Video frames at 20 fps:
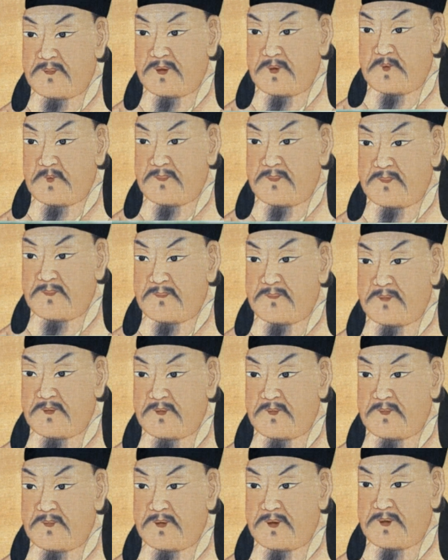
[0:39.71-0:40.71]

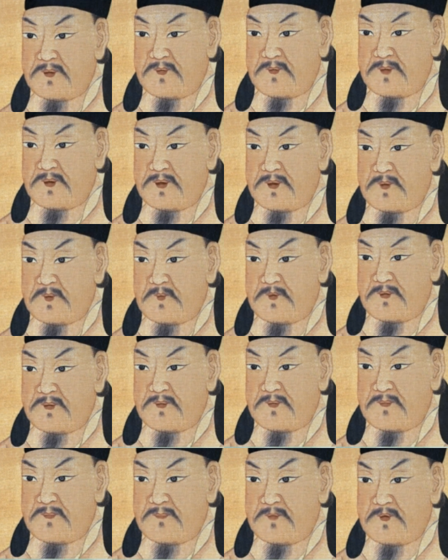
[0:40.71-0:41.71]
황소라는 사람이 중심이
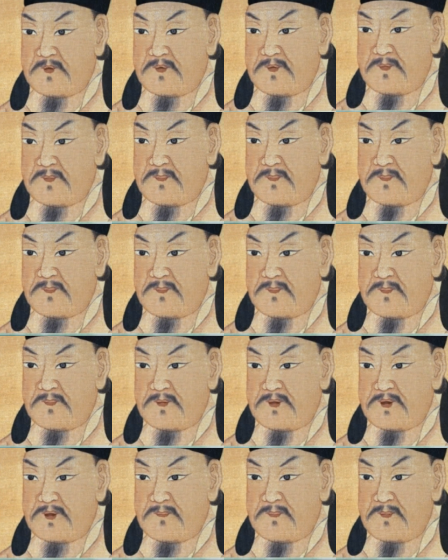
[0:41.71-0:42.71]
되어 반란을
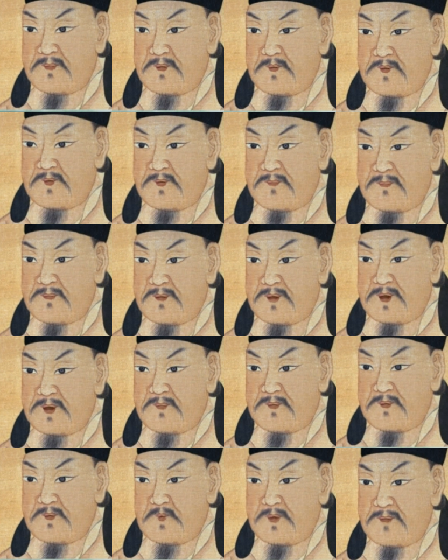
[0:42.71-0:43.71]
일으켰는데
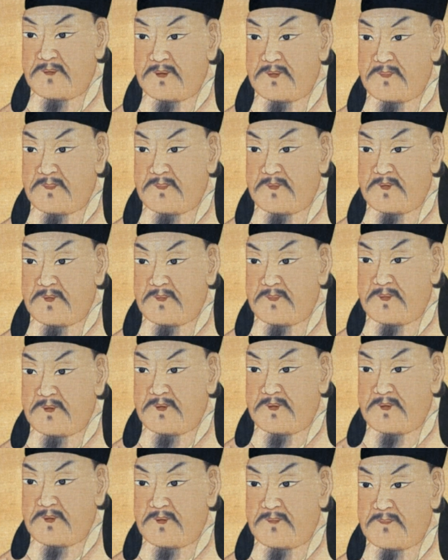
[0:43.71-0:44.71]
최지원은
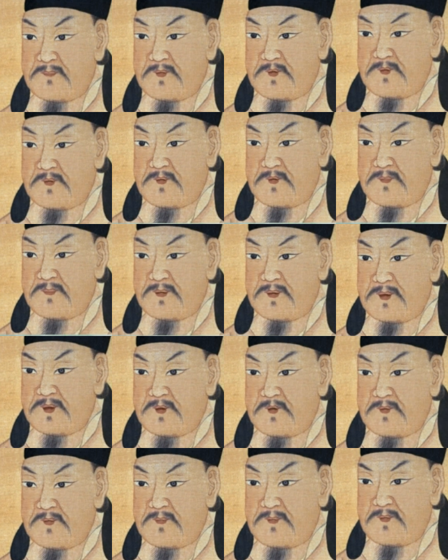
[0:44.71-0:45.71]
종사관으로 반란군
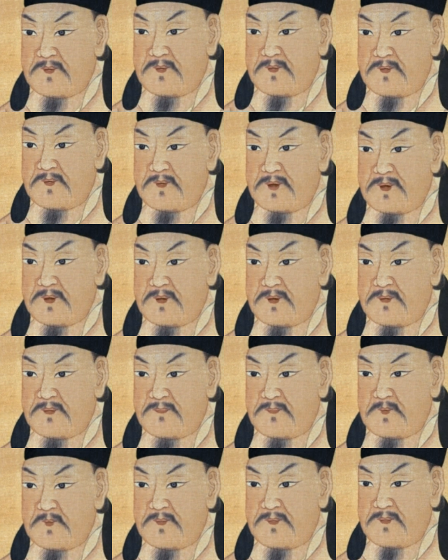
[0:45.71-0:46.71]
토벌 작전을
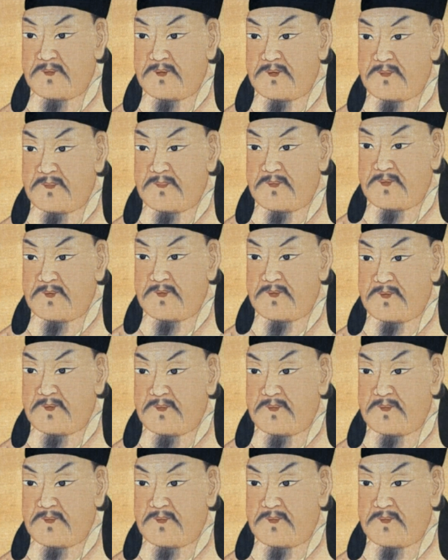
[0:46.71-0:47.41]
수행하였습니다.